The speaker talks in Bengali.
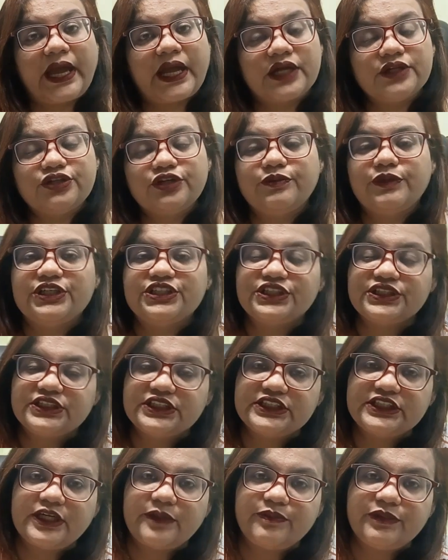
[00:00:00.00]
একান্ত
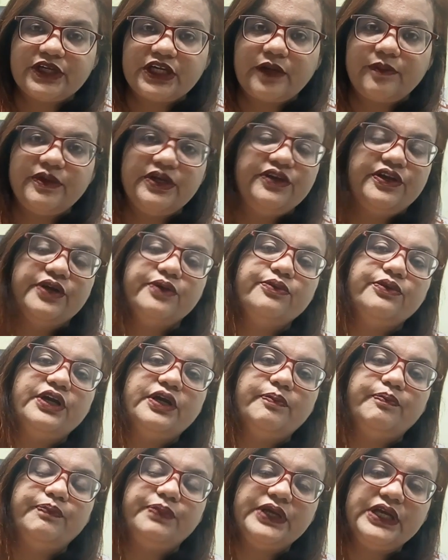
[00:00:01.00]
ইমার্জেন্সিতে আপনি খাবেন
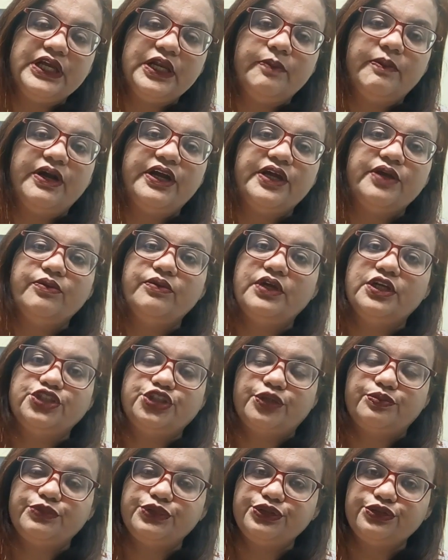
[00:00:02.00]
রেগুলার পিল বা রেগুলার
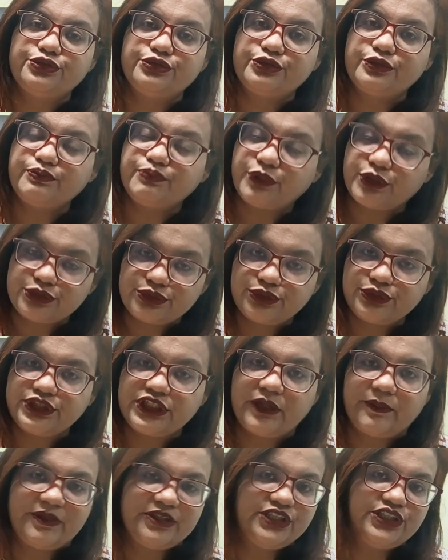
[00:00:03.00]
জন্ম নিয়ন্ত্রণ
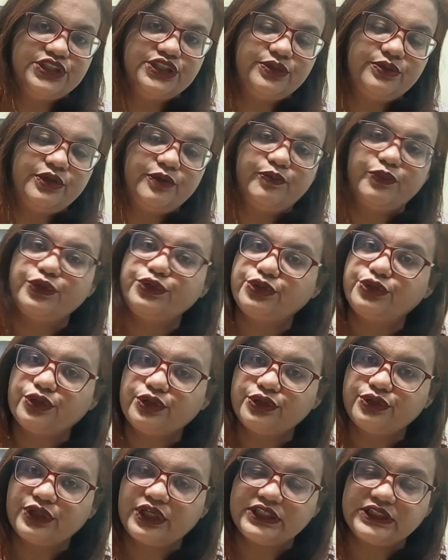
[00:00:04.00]
পদ্ধতি আমাদের যেগুলো
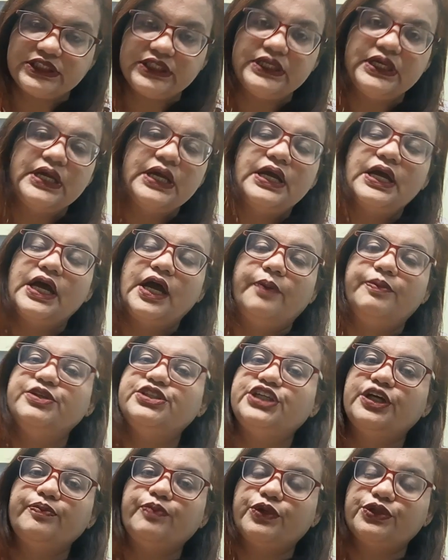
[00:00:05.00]
প্রচলিত আছে আপনি
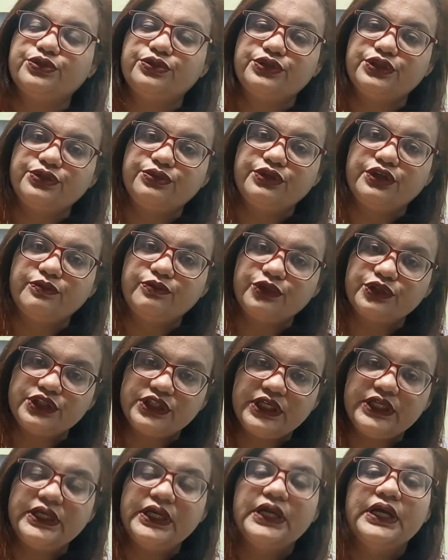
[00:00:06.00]
সেই পদ্ধতিগুলোর
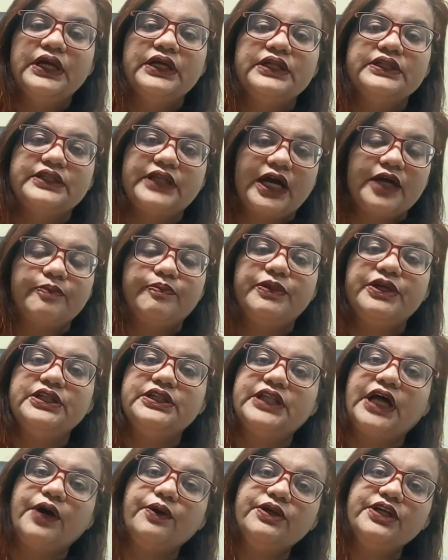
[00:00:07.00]
মধ্যেই থাকবেন
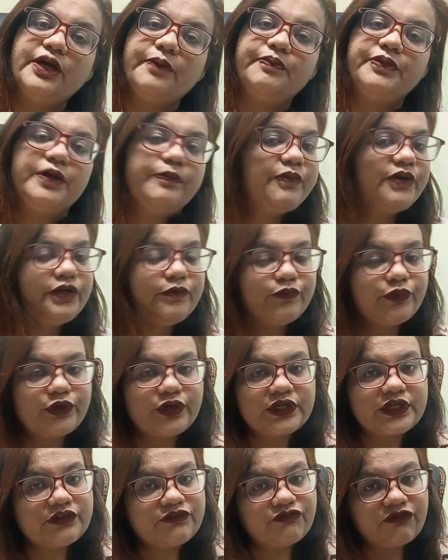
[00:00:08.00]
তাহলেই আপনি আপনার
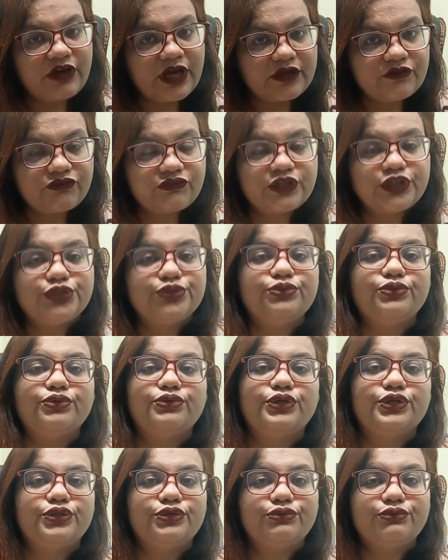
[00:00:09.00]
রিপ্রোডাক্টিভ লাইফকে
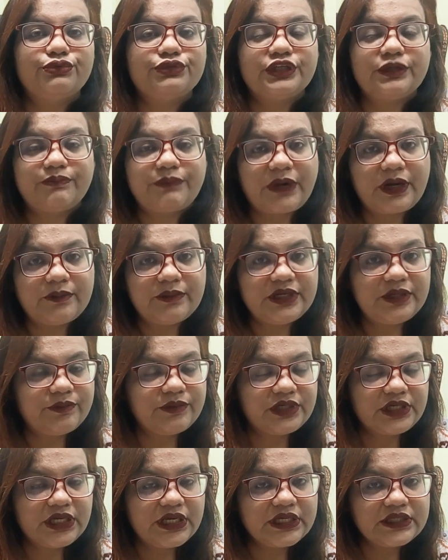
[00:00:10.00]
সুরক্ষিত করতে পারবেন এবং
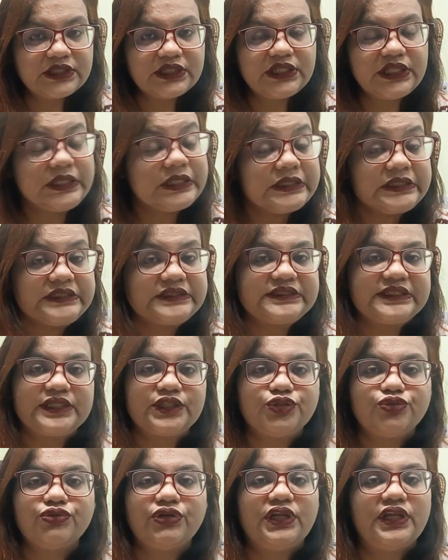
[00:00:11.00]
একটি হেলদি
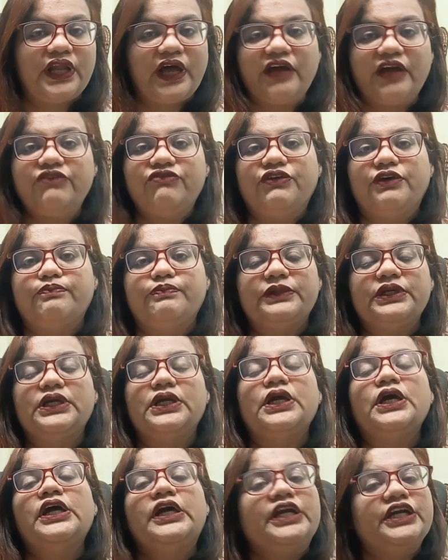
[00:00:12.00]
সেক্সুয়াল লাইফ আপনি
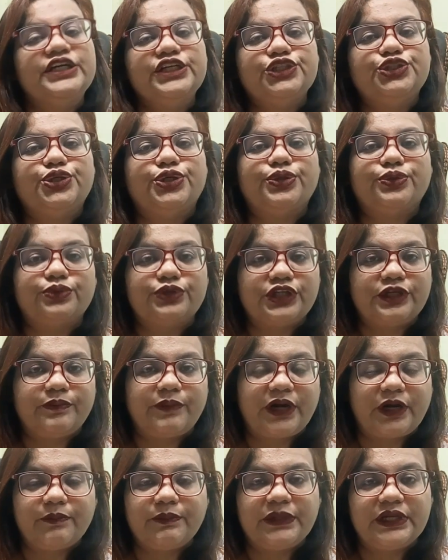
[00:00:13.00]
এনজয় করতে
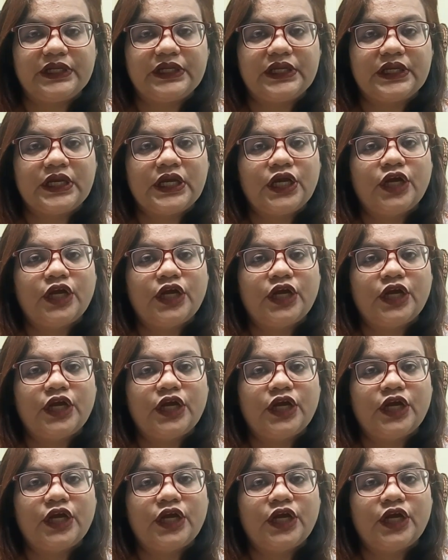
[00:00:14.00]
পারবেন